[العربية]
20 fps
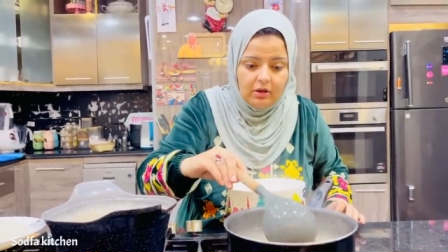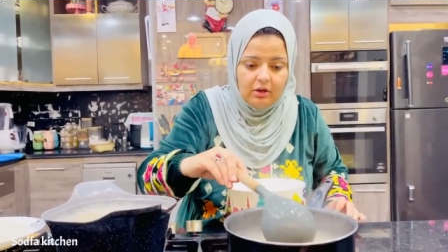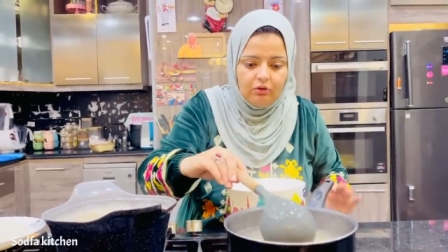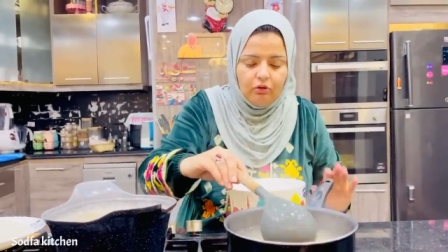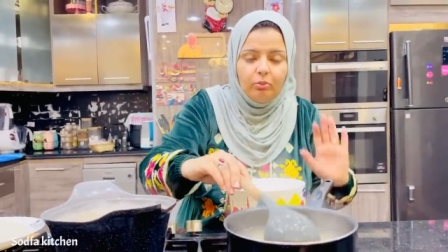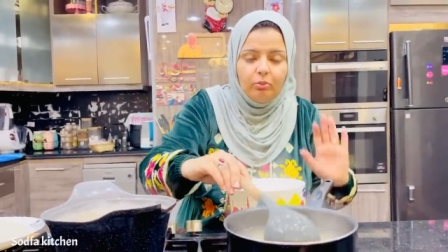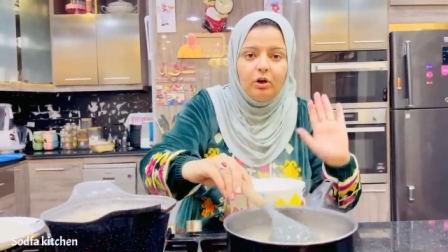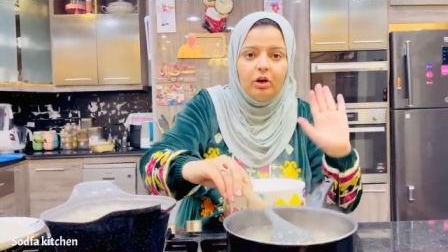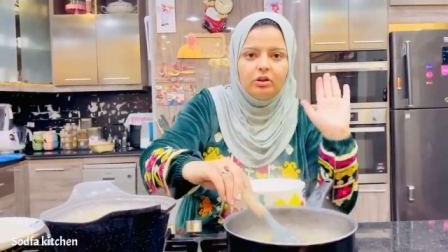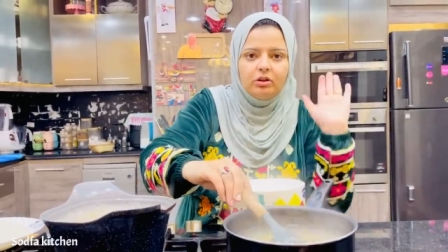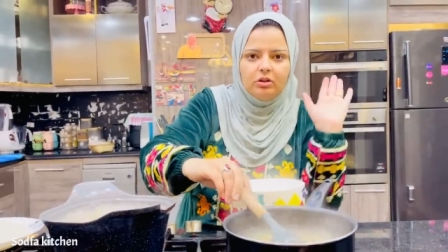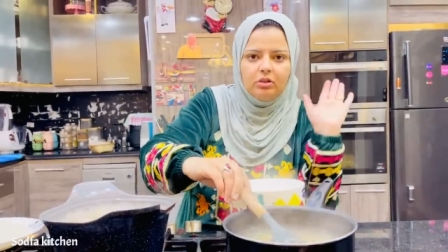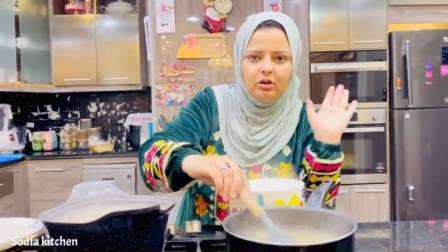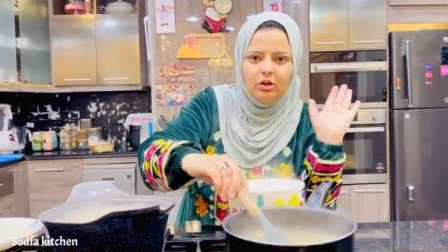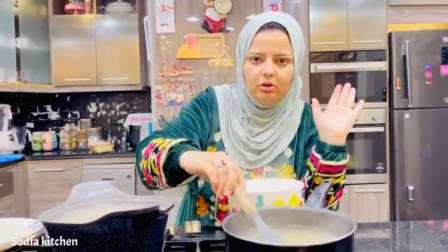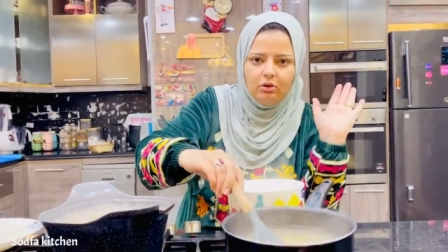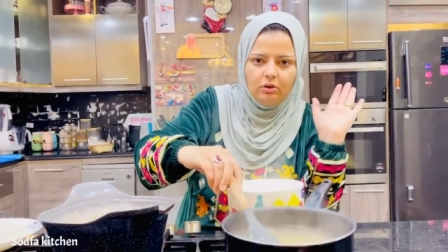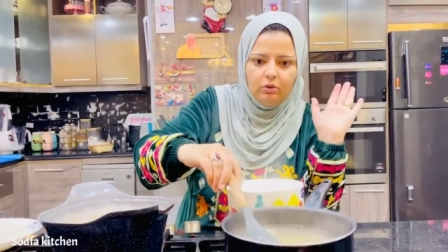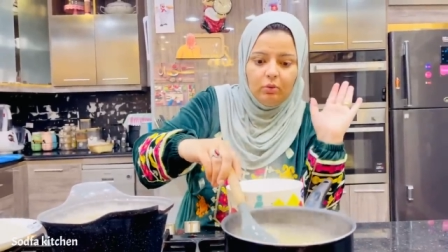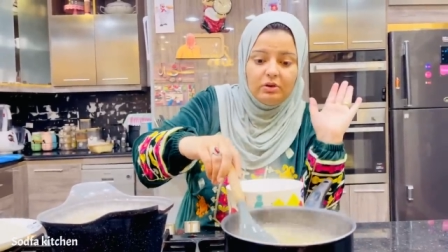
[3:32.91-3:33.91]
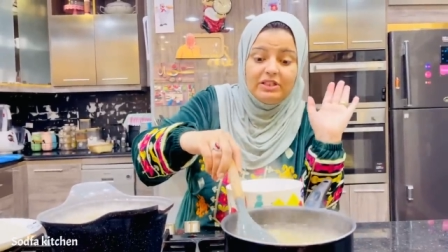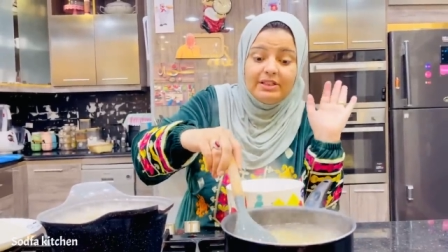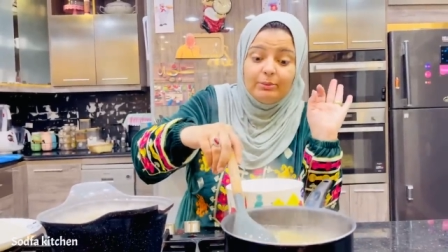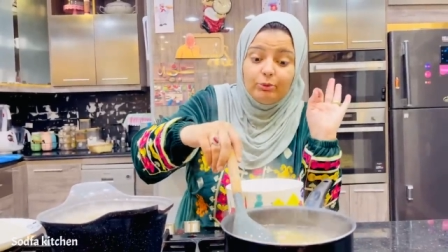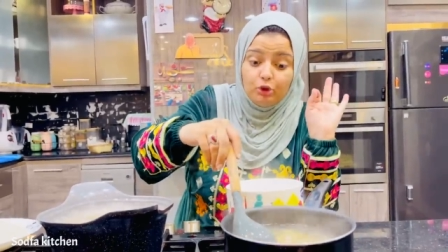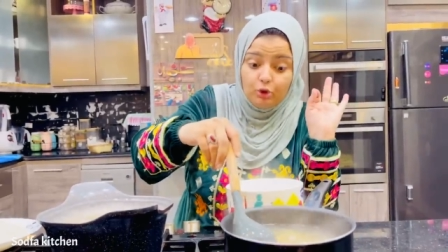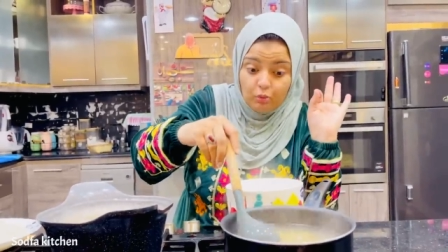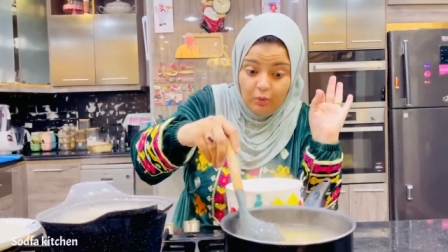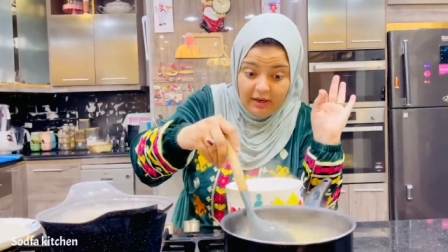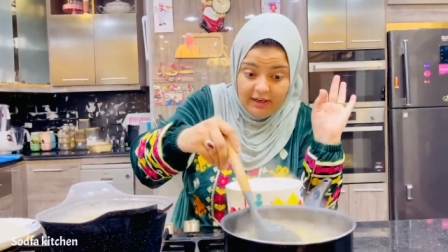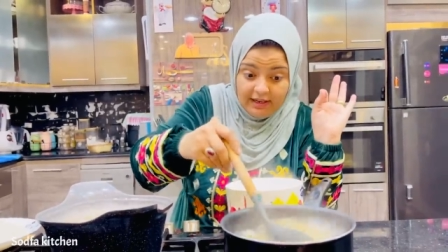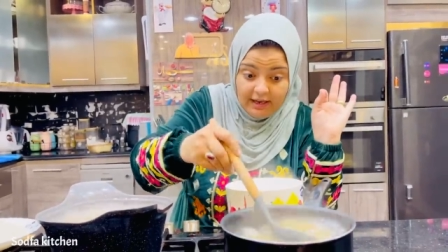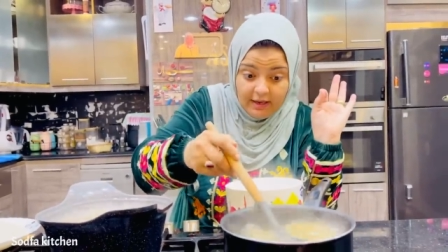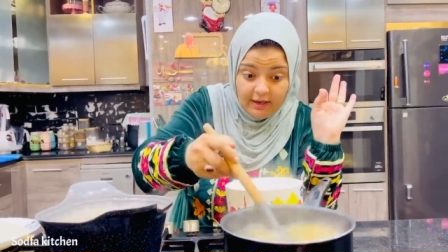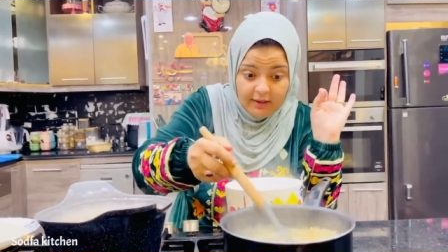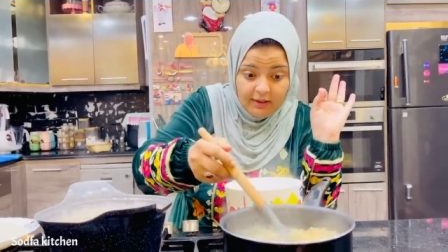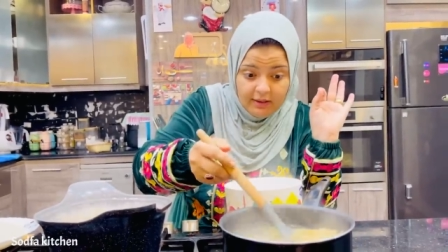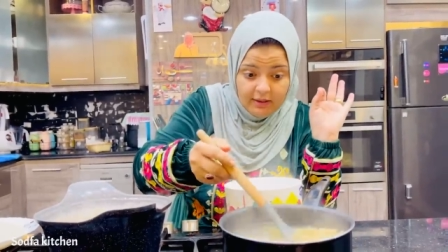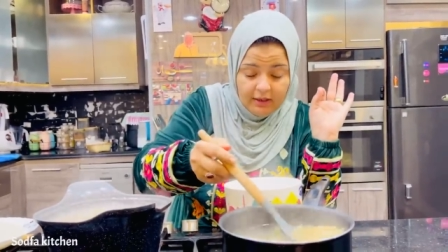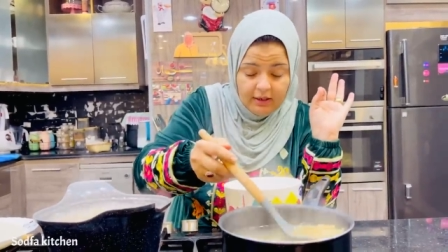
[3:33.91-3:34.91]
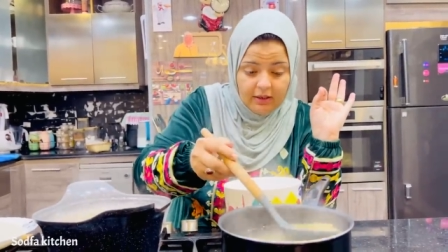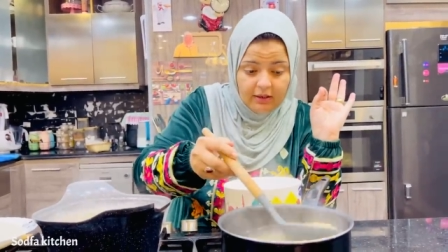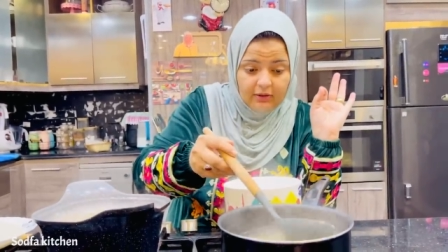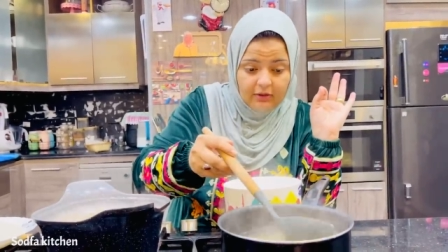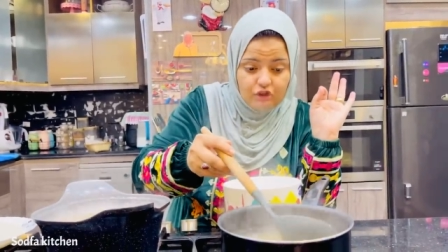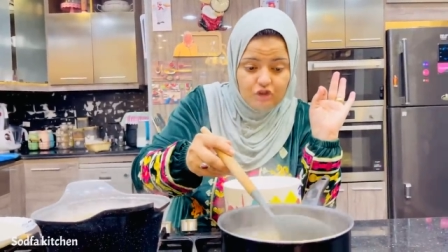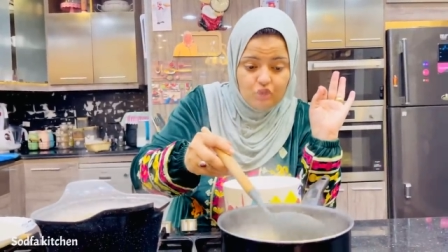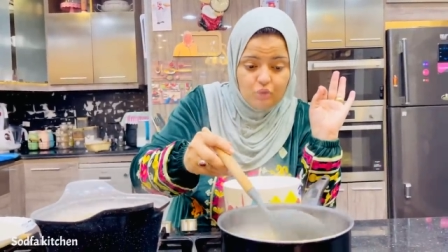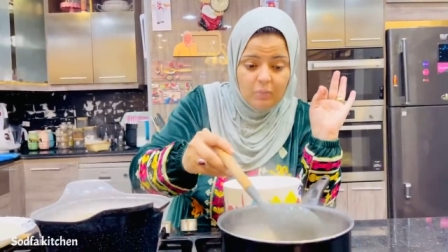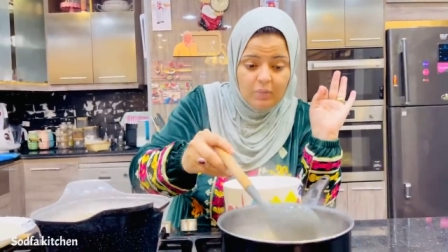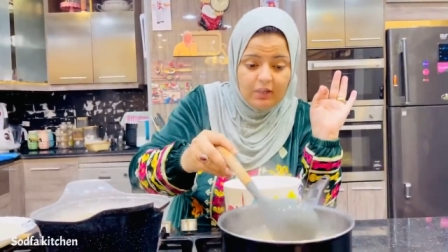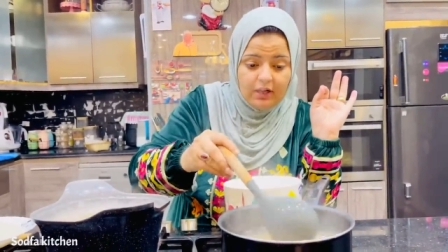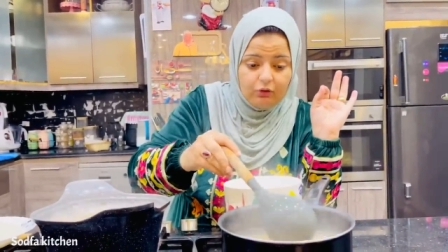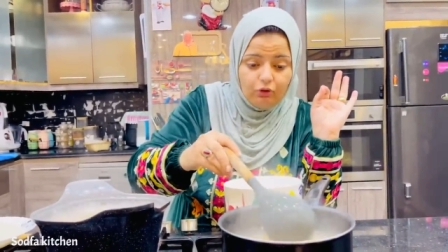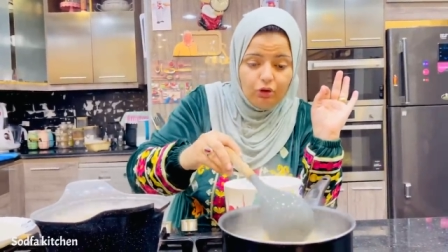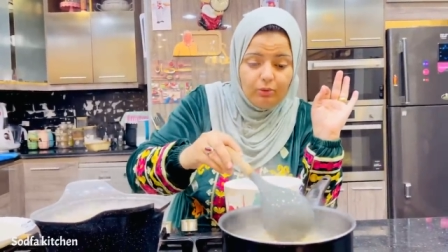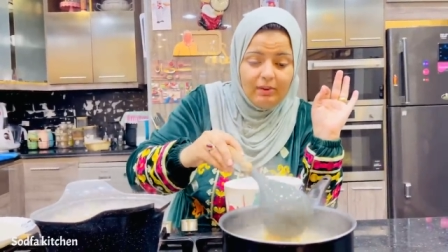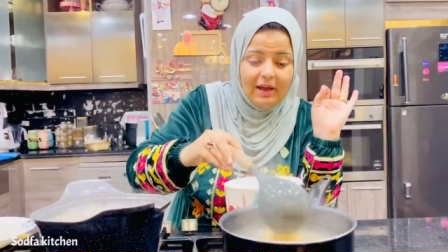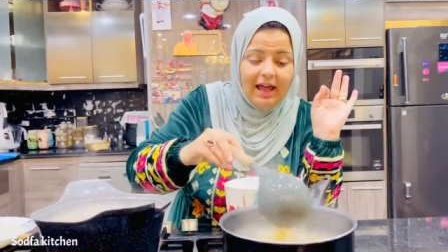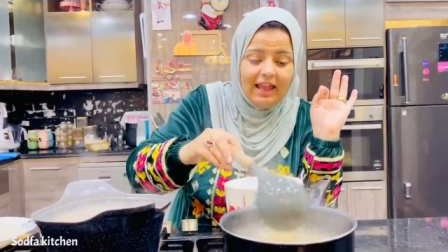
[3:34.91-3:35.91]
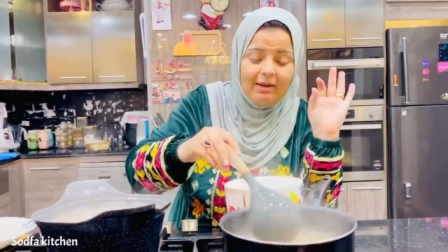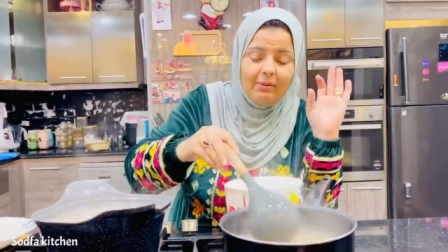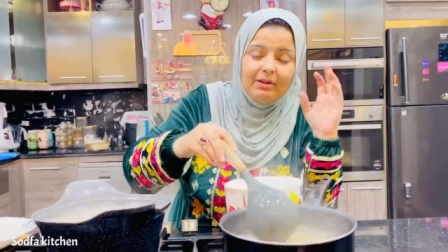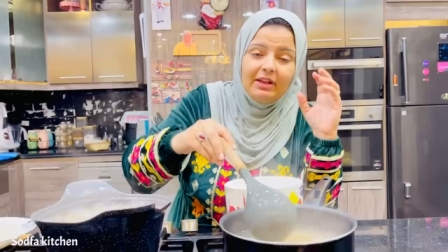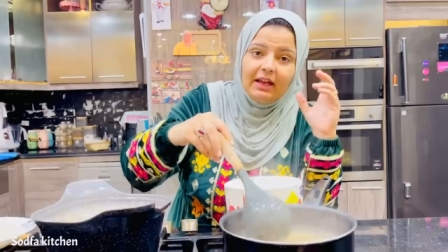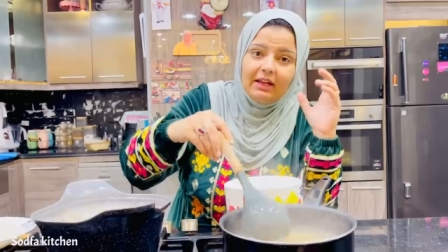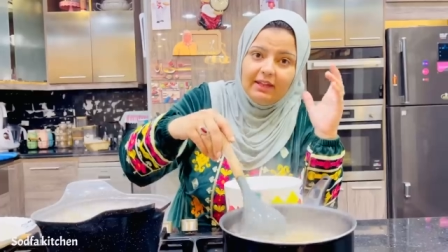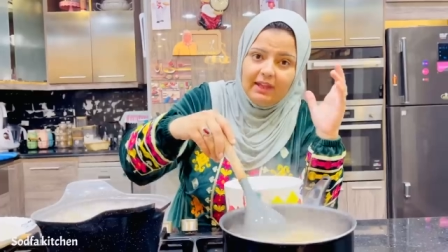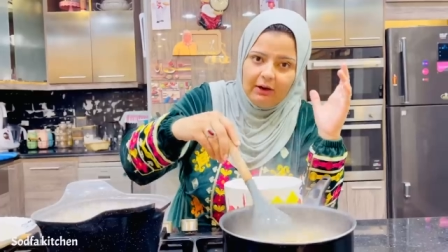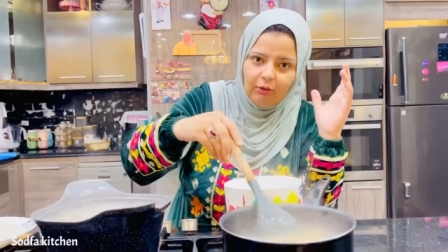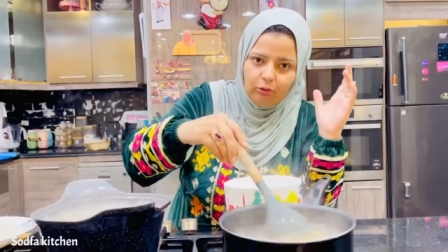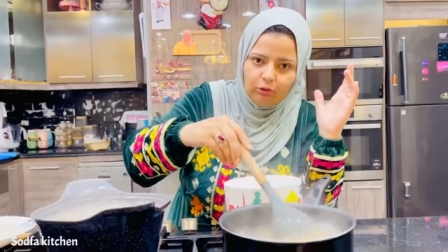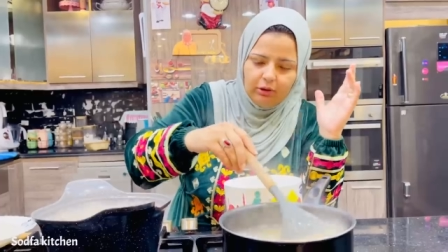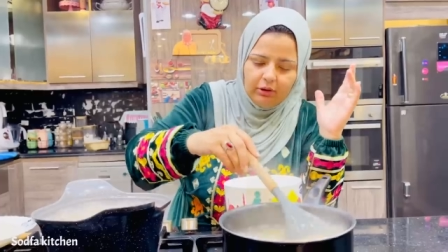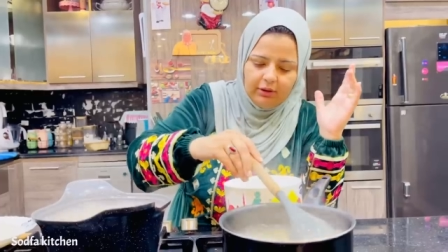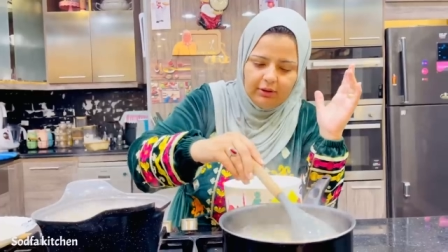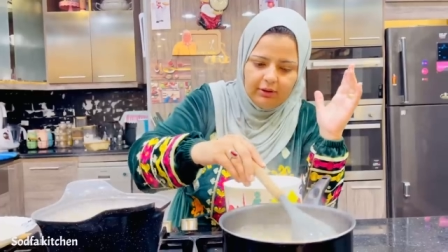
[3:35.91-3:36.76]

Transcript: ومغطياه واسيبه شوية الشوية دول بقى لما نيجي ناكل